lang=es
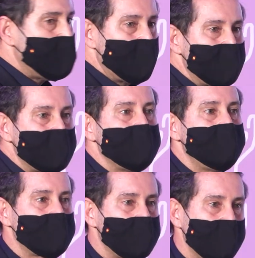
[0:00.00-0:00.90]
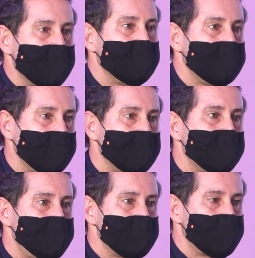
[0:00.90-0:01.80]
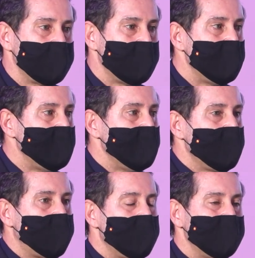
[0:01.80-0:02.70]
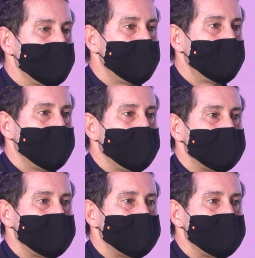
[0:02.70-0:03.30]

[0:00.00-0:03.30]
y el avance personal que tienen las personas cuando